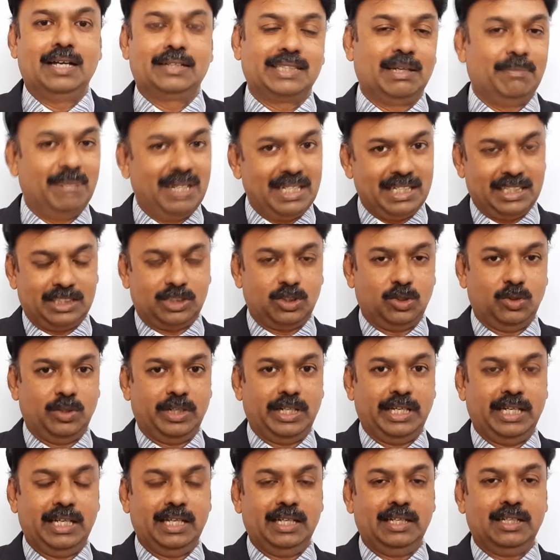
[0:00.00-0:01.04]

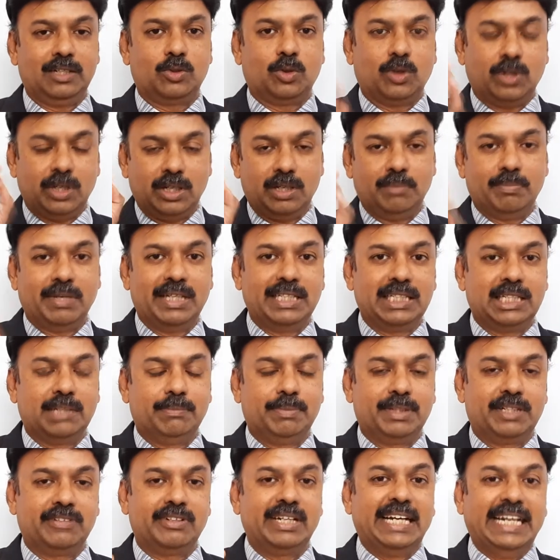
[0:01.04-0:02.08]
தமிழகத்தினுடைய கொரோனா
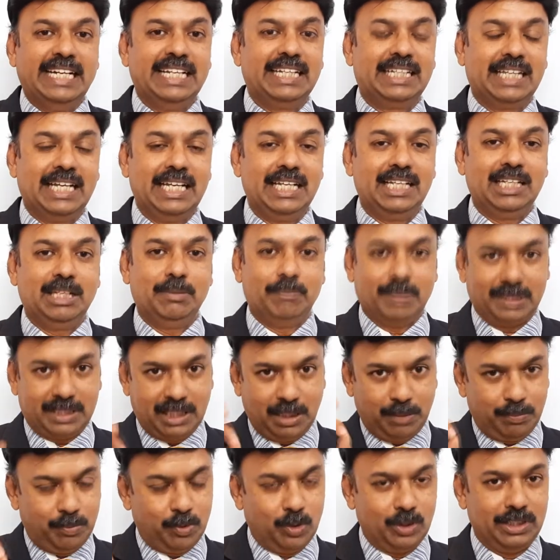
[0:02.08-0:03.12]
பாதிக்கப்பட்டவர் எண்ணிக்கை இப்போ
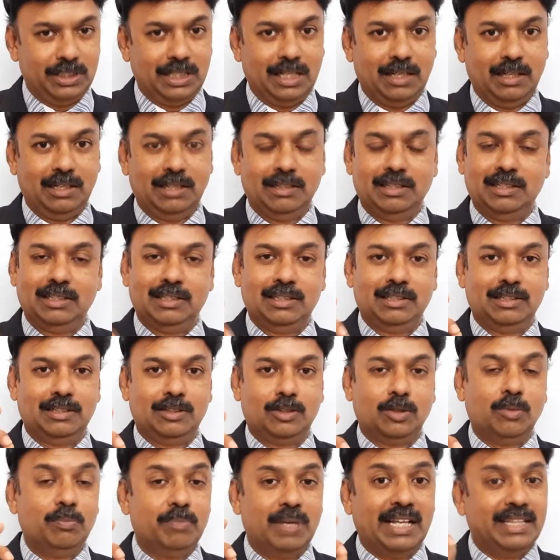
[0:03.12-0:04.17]
தற்போது
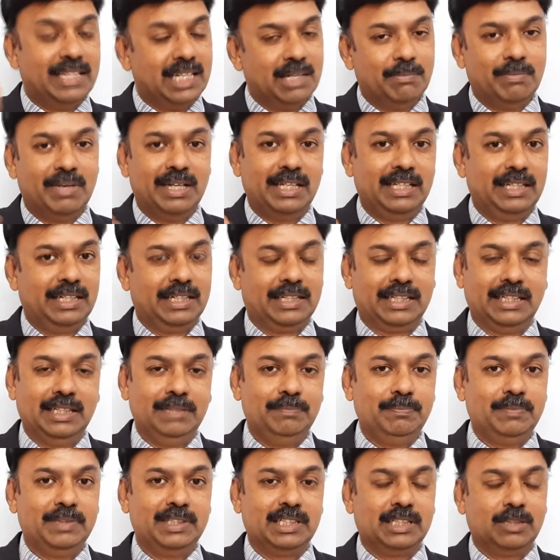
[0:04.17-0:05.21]
ரொம்ப அதிகமாக இருக்கு
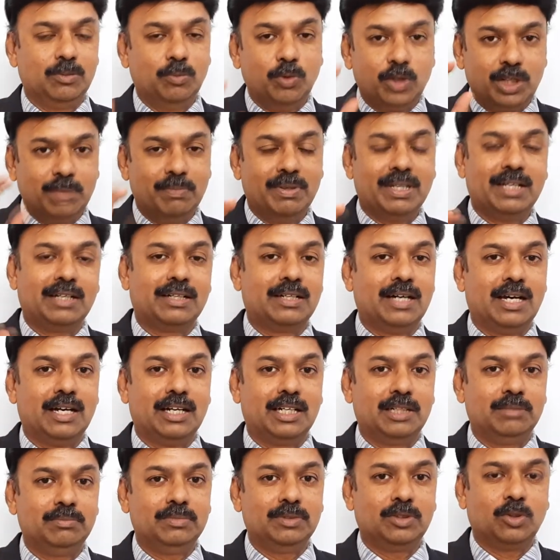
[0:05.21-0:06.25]
இதுக்கு முக்கியமான
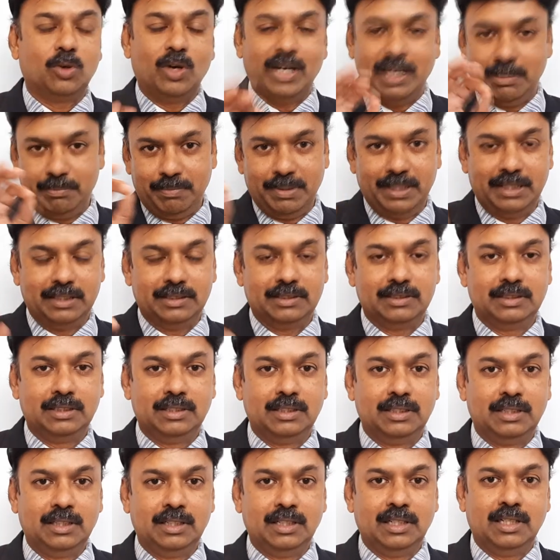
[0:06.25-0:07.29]
காரணம் கோயம்பேடு
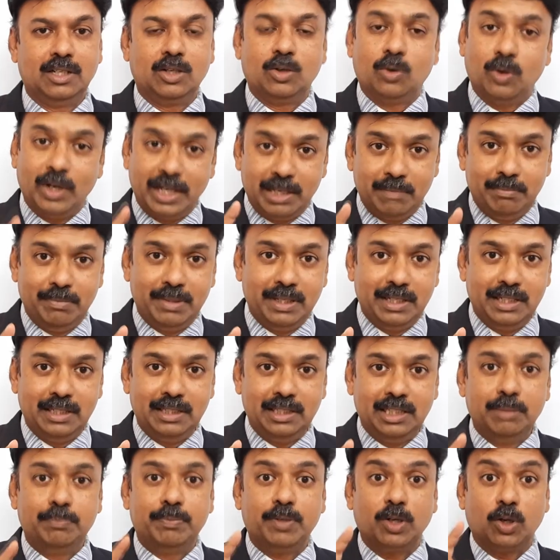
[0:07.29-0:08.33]
கோயம்பேடு
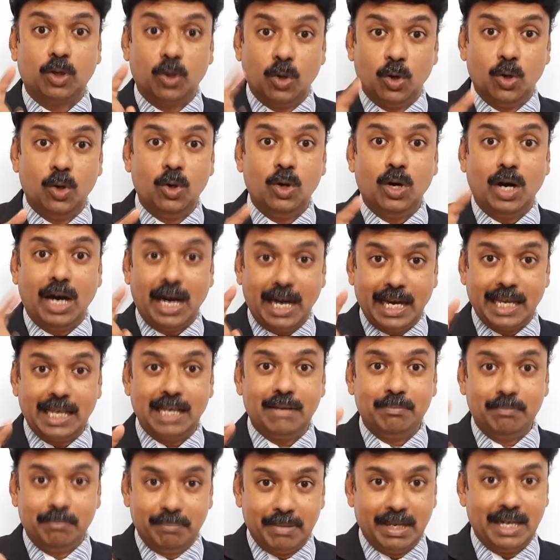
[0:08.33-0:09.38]
இப்போ கோ ஐ
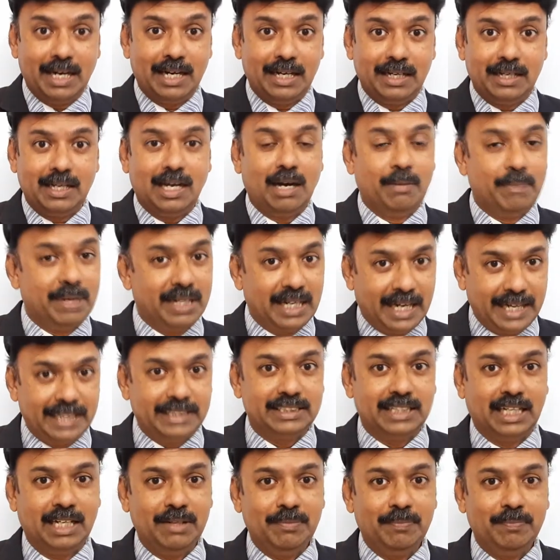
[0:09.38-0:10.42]
ஆம் பேட் அப்படின்னு
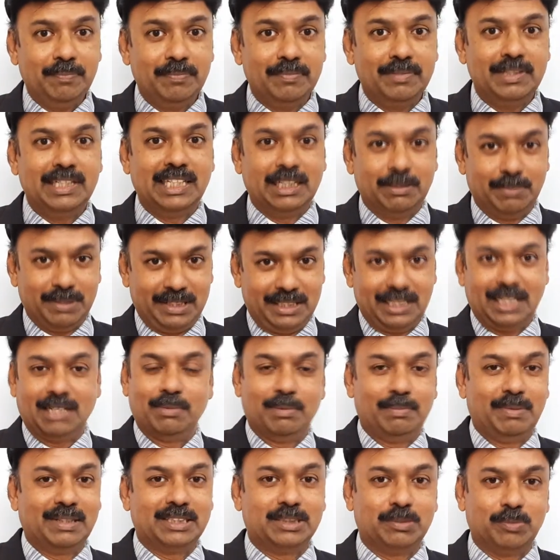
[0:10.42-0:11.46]
ஆயிடுச்சா இதை பற்றி தான்
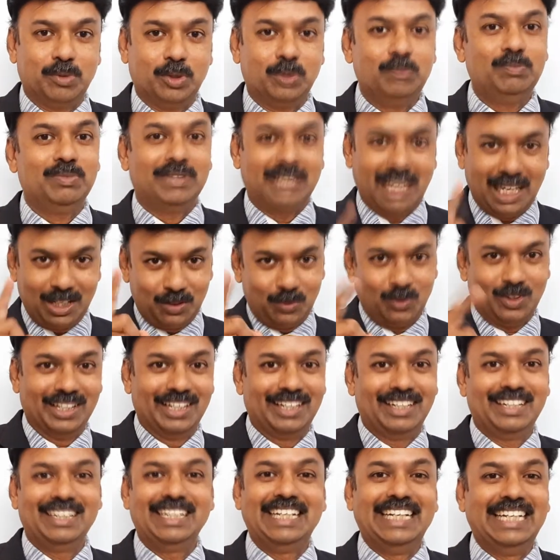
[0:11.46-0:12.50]
நம்ம பேச போகிறோம் நான்
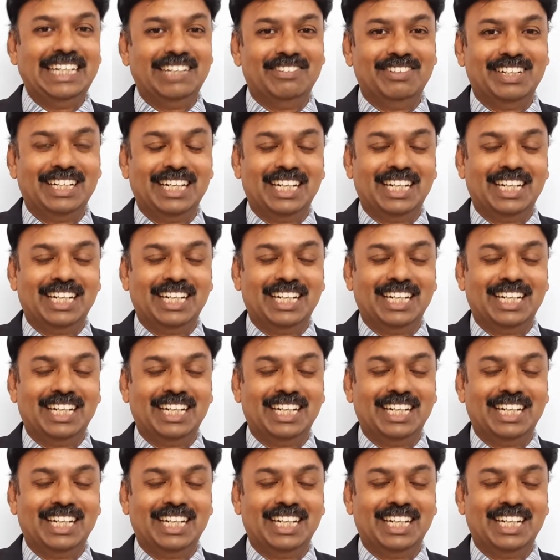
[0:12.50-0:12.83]
உங்கள் இனியவன்